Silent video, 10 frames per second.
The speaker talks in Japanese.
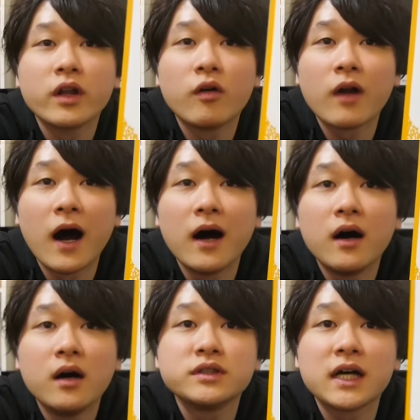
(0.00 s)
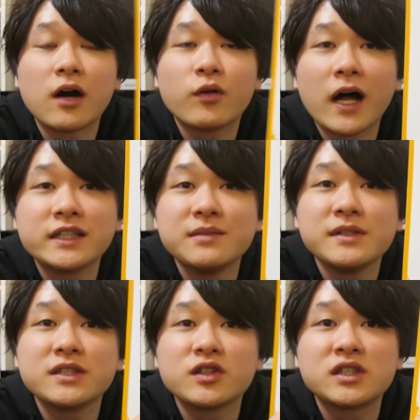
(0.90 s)
これね、ほら、プーさんがこの蜂
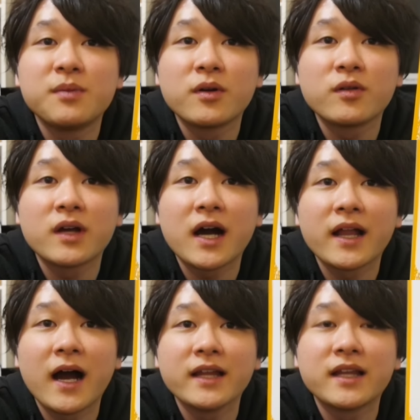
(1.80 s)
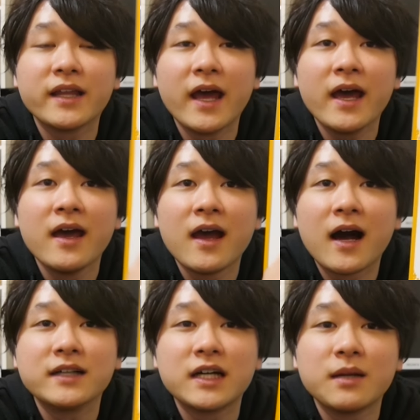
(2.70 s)
蜜の壺の中に入ったね、
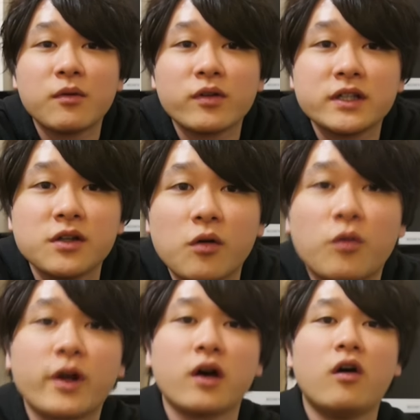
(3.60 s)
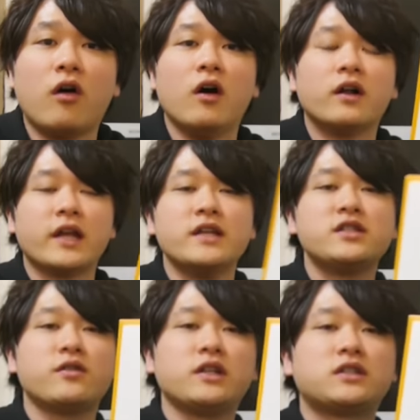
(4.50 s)
飾り物ですよ。これを
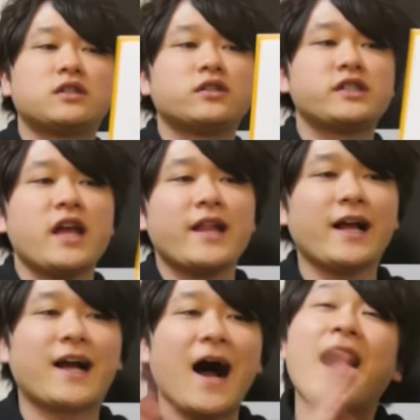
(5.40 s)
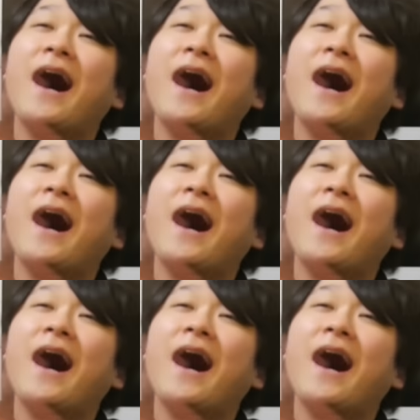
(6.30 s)
天井に吊るして、なんか、